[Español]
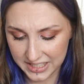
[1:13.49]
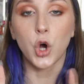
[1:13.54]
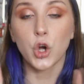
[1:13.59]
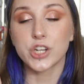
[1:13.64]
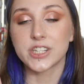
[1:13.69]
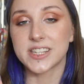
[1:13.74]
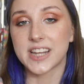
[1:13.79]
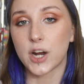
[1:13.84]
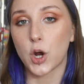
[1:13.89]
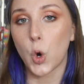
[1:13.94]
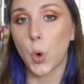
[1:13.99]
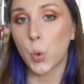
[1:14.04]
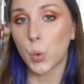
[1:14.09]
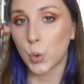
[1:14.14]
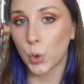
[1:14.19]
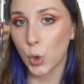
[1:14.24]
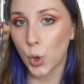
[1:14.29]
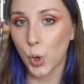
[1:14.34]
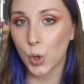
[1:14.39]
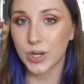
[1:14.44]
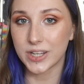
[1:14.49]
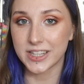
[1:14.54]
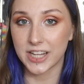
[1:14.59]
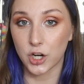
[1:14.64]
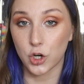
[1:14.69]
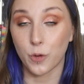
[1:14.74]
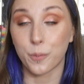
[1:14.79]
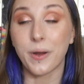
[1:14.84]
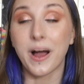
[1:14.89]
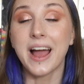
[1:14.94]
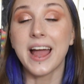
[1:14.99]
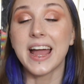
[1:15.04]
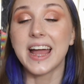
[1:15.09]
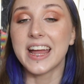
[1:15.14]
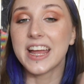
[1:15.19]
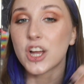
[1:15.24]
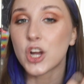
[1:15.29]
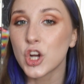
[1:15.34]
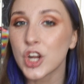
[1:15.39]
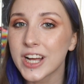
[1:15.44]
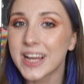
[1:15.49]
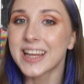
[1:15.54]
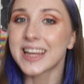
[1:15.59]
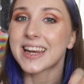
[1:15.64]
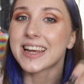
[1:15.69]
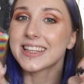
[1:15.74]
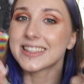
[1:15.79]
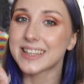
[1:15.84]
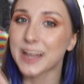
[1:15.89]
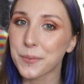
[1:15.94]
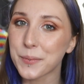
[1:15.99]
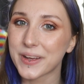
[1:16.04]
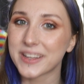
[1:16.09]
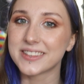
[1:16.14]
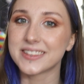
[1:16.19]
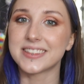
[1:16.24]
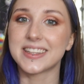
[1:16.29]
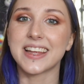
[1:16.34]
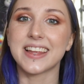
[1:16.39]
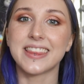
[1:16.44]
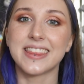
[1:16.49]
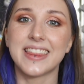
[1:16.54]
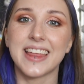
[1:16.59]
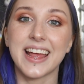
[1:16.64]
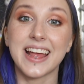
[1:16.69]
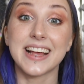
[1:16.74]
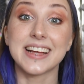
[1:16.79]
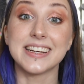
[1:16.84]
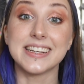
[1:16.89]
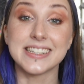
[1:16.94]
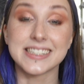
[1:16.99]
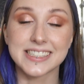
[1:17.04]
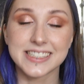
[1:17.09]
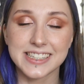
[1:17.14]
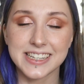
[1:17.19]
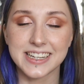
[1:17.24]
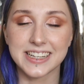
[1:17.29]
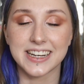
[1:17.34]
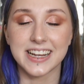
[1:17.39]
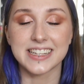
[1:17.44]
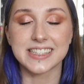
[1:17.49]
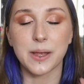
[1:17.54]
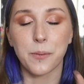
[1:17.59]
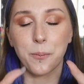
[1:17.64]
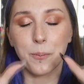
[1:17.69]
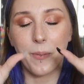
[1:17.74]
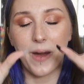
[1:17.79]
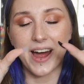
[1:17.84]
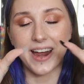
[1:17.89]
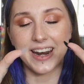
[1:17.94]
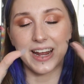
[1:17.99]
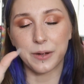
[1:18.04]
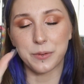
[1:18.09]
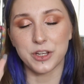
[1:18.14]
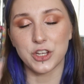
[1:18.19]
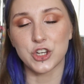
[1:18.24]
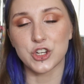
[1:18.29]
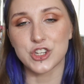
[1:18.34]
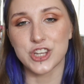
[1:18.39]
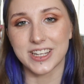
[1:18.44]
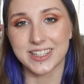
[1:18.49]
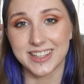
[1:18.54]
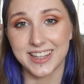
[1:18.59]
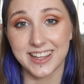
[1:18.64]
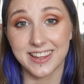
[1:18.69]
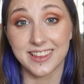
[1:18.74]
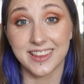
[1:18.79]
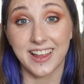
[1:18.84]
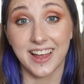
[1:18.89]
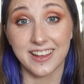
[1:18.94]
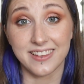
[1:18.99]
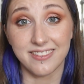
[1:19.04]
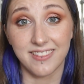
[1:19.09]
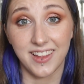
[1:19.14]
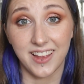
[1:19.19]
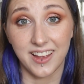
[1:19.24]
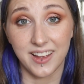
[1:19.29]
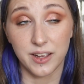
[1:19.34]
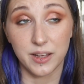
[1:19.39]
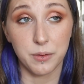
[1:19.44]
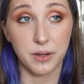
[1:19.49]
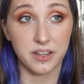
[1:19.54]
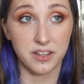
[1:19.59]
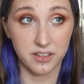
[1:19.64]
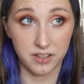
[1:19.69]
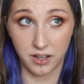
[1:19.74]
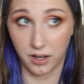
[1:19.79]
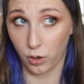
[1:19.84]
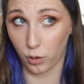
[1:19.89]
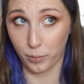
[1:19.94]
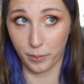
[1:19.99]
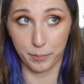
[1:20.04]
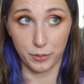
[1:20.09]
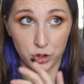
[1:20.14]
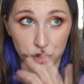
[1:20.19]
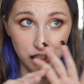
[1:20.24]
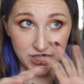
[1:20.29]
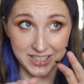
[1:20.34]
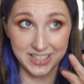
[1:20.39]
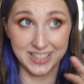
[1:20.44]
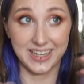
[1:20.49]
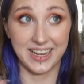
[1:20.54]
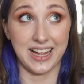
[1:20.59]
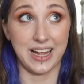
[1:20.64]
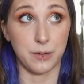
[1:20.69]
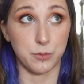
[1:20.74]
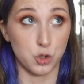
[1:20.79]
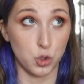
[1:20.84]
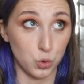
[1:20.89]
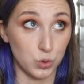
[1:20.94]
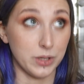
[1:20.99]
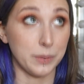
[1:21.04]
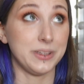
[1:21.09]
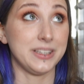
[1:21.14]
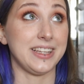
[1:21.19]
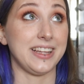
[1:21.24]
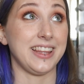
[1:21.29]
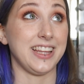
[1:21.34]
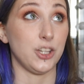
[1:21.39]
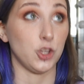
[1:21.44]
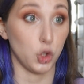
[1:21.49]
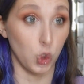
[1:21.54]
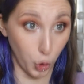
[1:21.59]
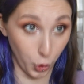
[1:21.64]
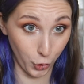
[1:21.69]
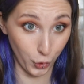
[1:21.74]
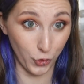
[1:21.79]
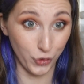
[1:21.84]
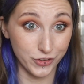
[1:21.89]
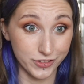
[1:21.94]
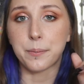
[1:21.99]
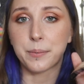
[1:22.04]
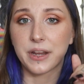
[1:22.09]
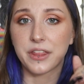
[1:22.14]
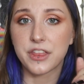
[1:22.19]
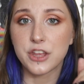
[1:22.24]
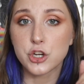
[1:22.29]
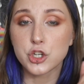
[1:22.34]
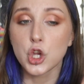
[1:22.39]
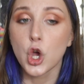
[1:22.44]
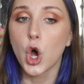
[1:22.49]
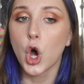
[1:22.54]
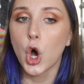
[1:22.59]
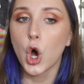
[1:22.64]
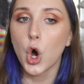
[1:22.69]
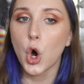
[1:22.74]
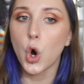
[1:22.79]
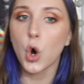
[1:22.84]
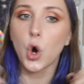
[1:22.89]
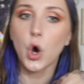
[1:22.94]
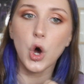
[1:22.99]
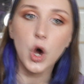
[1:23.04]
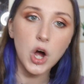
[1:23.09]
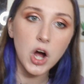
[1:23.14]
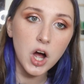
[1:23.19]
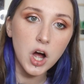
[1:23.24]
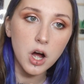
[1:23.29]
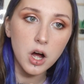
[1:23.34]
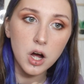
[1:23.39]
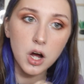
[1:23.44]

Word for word: Hoy os traigo un haul de ropa y concretamente de Shein, esa maravillosa tienda de, iba a decir de ropa, pero tienen absolutamente de todo a precios o,